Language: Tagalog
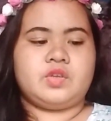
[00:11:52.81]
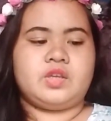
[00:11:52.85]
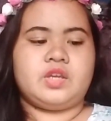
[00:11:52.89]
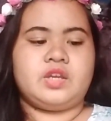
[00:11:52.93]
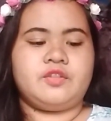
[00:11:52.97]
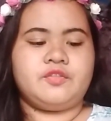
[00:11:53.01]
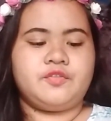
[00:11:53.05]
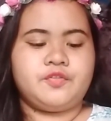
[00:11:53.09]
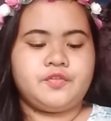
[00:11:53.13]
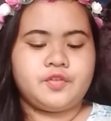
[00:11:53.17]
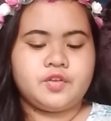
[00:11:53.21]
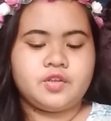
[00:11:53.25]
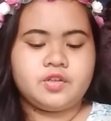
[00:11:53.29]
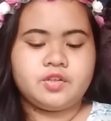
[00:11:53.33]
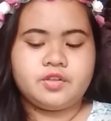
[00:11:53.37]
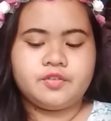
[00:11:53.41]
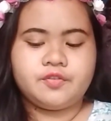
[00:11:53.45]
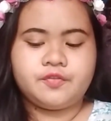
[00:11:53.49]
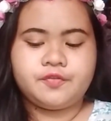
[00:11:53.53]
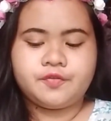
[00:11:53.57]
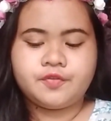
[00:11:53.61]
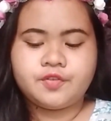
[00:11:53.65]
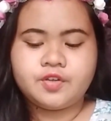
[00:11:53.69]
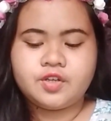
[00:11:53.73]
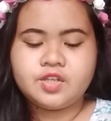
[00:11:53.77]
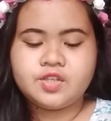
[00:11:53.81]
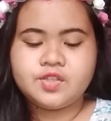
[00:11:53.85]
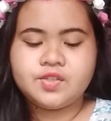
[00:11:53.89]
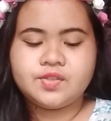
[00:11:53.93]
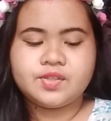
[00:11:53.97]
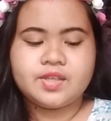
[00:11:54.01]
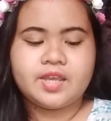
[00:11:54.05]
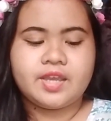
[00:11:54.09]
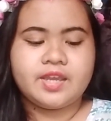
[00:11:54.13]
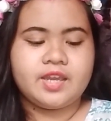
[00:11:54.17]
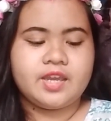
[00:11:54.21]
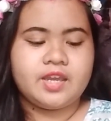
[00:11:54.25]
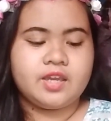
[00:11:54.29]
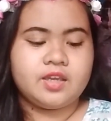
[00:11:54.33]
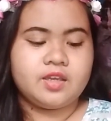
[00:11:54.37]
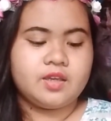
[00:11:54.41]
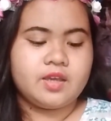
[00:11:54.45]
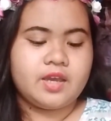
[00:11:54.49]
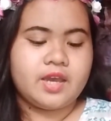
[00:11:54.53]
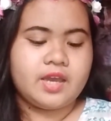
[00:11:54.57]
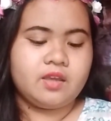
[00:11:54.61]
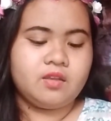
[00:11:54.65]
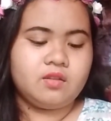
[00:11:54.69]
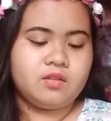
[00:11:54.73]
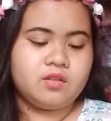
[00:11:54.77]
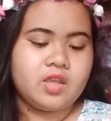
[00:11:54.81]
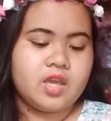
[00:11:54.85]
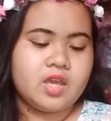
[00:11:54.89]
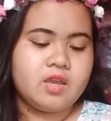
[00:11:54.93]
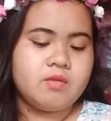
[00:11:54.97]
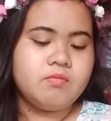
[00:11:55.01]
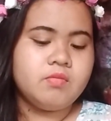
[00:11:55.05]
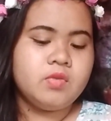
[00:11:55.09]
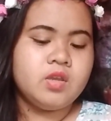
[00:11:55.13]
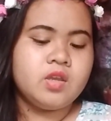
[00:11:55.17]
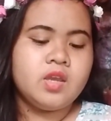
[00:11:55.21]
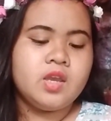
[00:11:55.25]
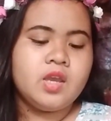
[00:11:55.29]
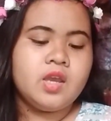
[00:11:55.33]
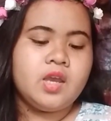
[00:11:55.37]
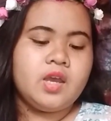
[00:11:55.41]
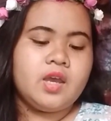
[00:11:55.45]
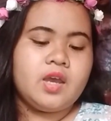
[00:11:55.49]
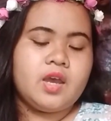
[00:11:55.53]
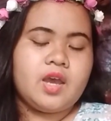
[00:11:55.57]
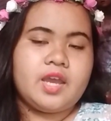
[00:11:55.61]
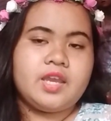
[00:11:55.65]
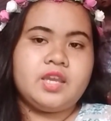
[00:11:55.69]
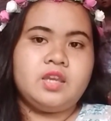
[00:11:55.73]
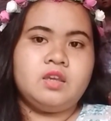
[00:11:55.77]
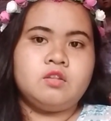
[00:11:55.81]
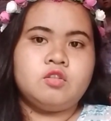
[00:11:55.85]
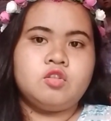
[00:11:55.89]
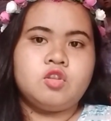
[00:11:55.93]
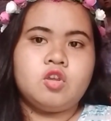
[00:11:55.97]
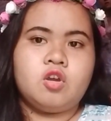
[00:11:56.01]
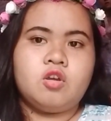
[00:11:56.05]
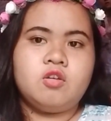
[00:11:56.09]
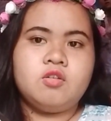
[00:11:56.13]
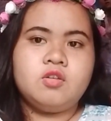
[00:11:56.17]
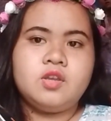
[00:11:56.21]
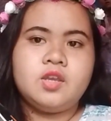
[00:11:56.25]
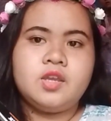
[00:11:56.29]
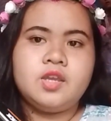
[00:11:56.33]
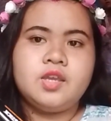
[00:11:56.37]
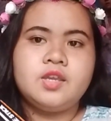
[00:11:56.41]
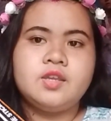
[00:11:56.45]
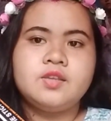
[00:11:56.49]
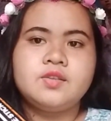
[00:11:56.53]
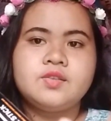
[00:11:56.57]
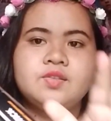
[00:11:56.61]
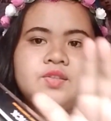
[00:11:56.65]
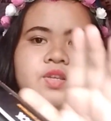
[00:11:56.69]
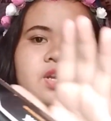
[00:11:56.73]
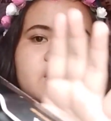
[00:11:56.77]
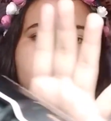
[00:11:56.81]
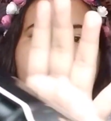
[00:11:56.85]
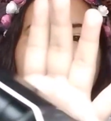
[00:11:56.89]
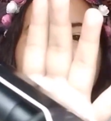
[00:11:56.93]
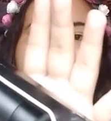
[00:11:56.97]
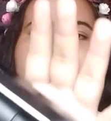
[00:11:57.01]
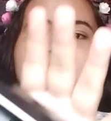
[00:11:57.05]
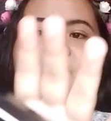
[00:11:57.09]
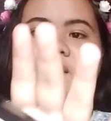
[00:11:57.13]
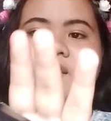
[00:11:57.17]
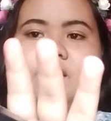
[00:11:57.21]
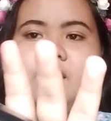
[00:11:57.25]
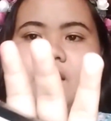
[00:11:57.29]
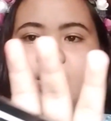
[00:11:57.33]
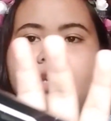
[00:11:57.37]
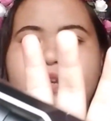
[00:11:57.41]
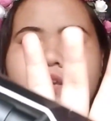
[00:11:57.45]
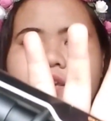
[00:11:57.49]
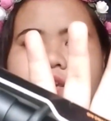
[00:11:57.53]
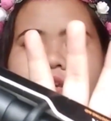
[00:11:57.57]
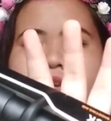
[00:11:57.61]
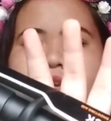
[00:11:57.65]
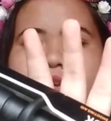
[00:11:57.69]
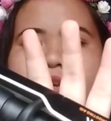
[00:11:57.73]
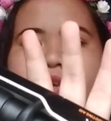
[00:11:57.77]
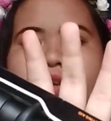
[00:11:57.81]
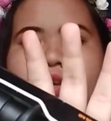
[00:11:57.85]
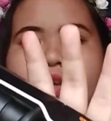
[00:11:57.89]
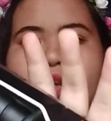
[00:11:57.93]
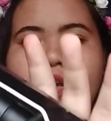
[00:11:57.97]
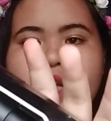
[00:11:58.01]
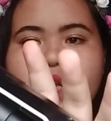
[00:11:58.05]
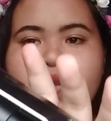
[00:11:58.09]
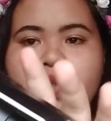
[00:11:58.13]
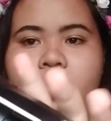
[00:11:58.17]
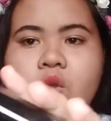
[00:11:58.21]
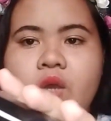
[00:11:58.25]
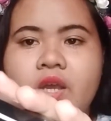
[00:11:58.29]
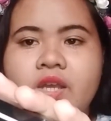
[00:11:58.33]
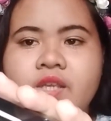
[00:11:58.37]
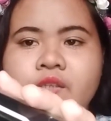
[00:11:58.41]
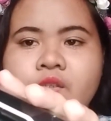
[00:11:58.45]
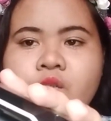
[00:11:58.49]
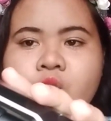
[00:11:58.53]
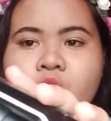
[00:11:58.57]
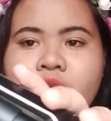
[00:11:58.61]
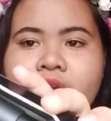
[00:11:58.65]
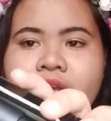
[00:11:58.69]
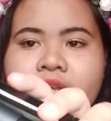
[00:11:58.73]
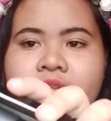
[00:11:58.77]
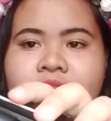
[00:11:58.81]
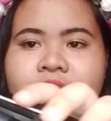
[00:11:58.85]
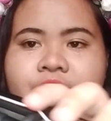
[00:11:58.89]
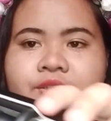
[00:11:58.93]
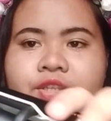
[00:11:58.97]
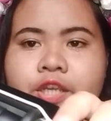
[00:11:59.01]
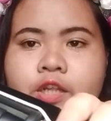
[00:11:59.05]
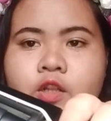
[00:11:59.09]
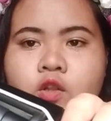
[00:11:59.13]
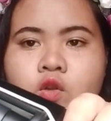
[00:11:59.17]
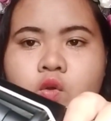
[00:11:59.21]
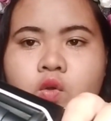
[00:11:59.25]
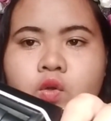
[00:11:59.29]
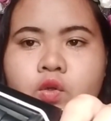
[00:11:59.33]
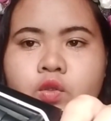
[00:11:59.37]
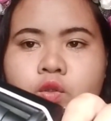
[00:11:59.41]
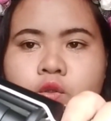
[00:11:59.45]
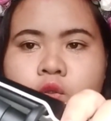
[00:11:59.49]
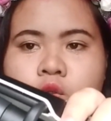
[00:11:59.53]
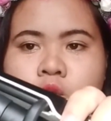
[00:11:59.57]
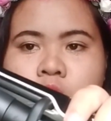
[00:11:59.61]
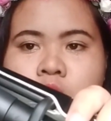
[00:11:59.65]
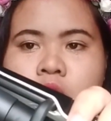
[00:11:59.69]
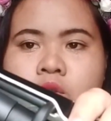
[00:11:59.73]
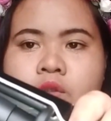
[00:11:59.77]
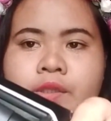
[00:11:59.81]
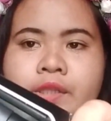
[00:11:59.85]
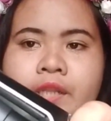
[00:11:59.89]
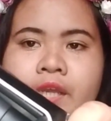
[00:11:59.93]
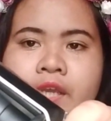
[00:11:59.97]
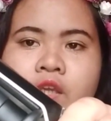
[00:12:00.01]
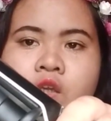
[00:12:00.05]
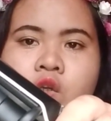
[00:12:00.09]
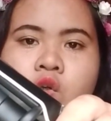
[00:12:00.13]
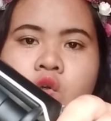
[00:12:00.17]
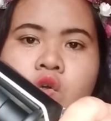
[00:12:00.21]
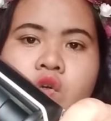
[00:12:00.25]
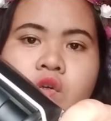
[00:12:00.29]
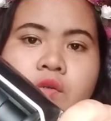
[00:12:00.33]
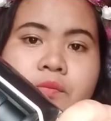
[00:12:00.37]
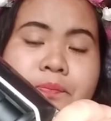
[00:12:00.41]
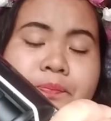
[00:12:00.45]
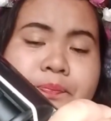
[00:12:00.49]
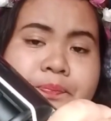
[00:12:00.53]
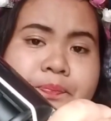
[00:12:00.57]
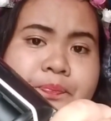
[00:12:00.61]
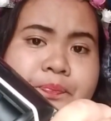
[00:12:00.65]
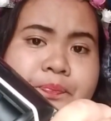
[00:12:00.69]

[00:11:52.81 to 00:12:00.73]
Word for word: Yan. For the first item, ay itong selfie stick. So, as you can see, lukot-lukot na yung